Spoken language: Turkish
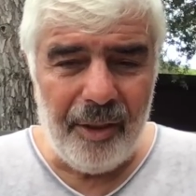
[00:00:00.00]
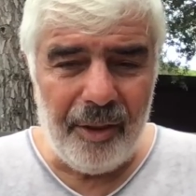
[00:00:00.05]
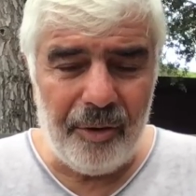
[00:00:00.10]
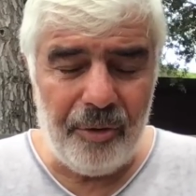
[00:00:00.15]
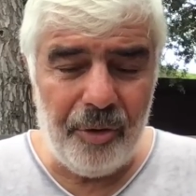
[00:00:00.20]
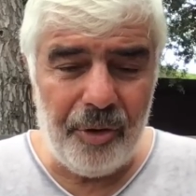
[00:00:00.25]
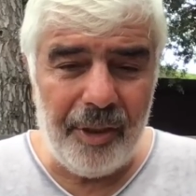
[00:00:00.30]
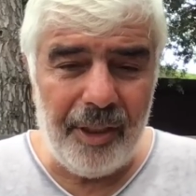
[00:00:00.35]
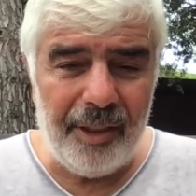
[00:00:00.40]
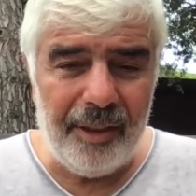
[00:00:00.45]

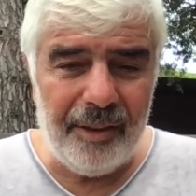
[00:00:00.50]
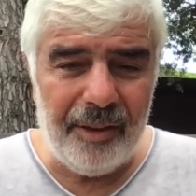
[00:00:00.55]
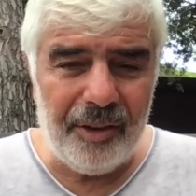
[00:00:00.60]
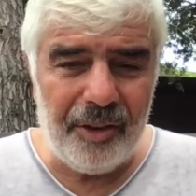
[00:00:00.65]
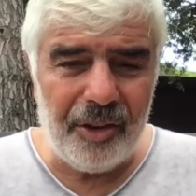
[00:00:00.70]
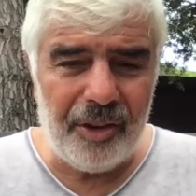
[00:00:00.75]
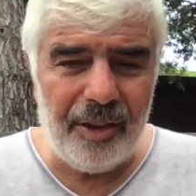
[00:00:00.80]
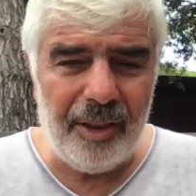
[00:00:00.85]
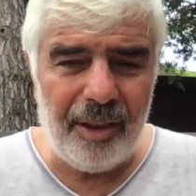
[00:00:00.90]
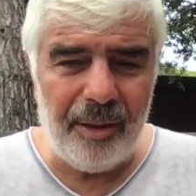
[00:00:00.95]
Türkiye'nin
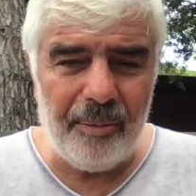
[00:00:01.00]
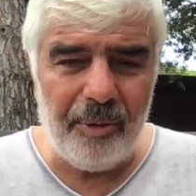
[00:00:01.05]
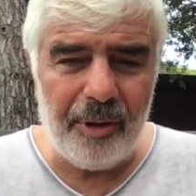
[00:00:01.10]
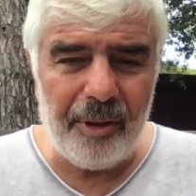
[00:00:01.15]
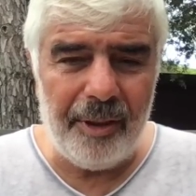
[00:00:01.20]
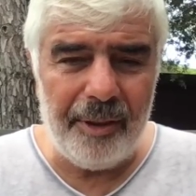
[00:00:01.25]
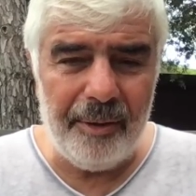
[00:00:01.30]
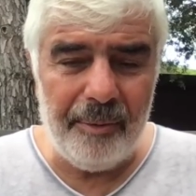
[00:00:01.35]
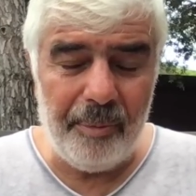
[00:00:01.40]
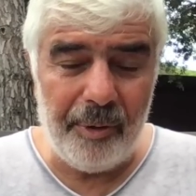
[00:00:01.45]
Dışişleri
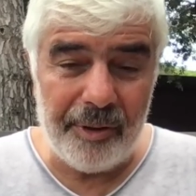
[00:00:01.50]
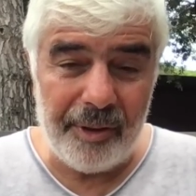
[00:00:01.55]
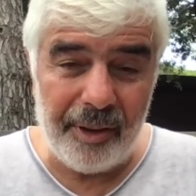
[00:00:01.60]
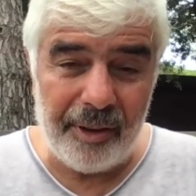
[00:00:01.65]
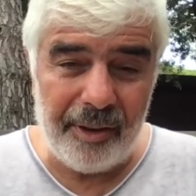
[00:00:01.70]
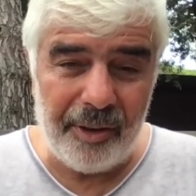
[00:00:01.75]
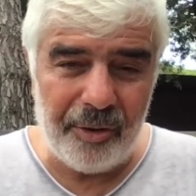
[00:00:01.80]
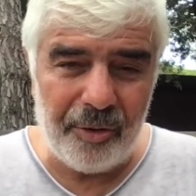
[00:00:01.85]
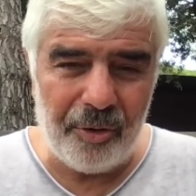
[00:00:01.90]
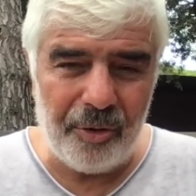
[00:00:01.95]
Bakanı
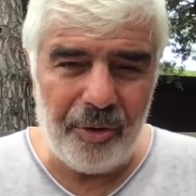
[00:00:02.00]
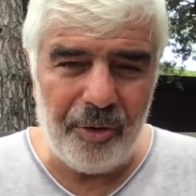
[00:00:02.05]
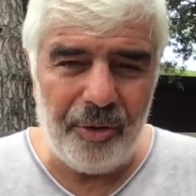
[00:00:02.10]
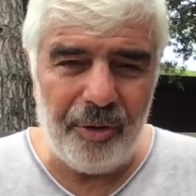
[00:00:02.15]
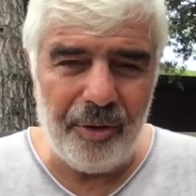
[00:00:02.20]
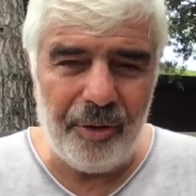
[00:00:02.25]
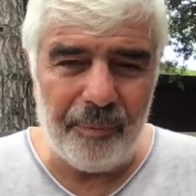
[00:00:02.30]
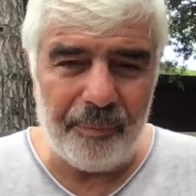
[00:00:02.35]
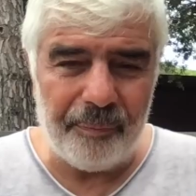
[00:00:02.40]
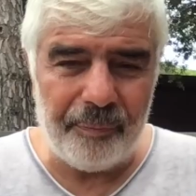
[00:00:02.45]
pazartesi
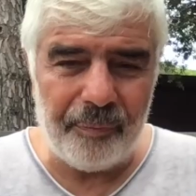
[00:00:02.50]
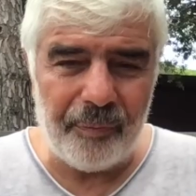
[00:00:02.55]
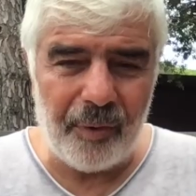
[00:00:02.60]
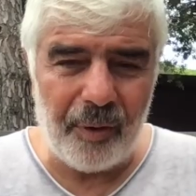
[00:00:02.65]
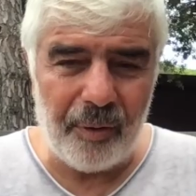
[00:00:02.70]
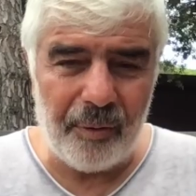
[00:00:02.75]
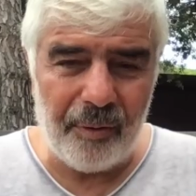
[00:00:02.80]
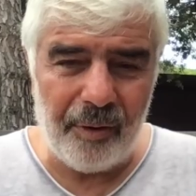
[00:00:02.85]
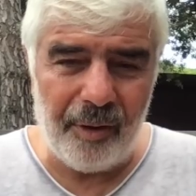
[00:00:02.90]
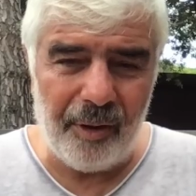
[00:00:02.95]
günü
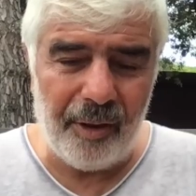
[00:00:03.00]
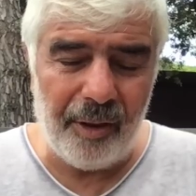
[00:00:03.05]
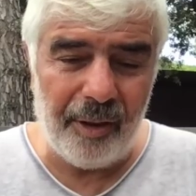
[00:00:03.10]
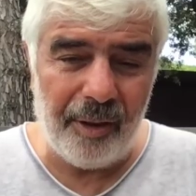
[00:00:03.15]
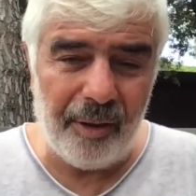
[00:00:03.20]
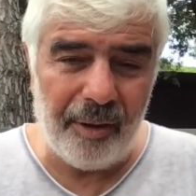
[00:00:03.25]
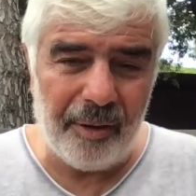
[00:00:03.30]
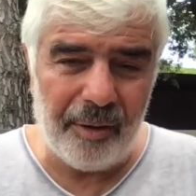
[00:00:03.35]
e,